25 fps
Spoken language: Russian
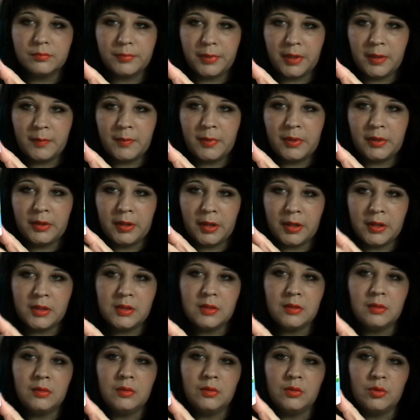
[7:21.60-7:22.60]

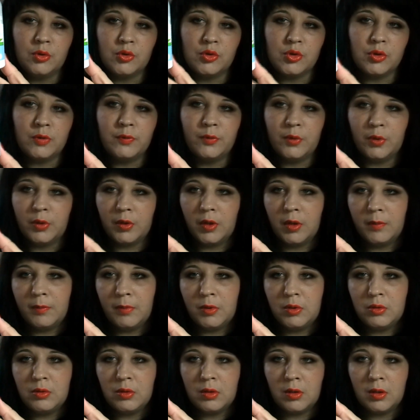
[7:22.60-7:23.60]
Приобретайте, тоже твердая
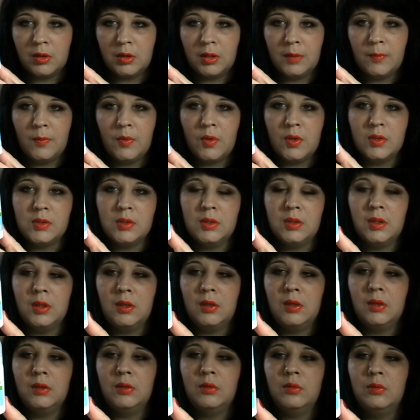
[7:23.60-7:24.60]
пятерка этому
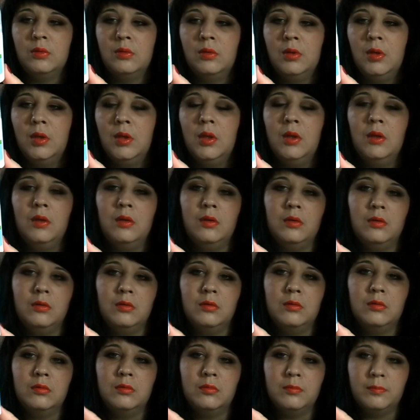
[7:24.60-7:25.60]
дезодоранту. Э,
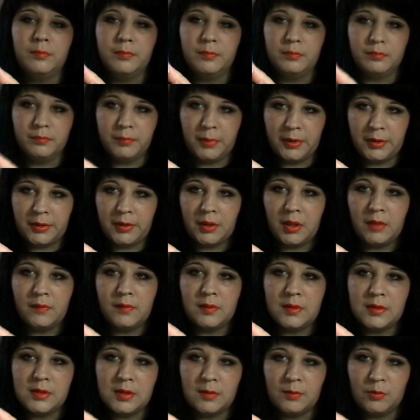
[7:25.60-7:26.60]

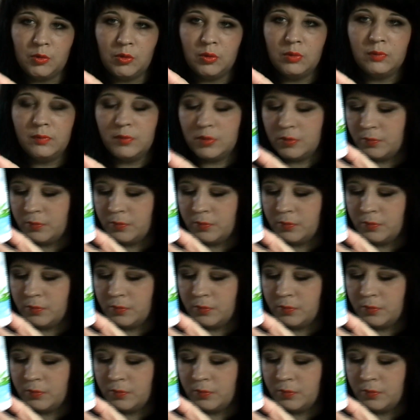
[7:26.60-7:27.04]
понравился мне он в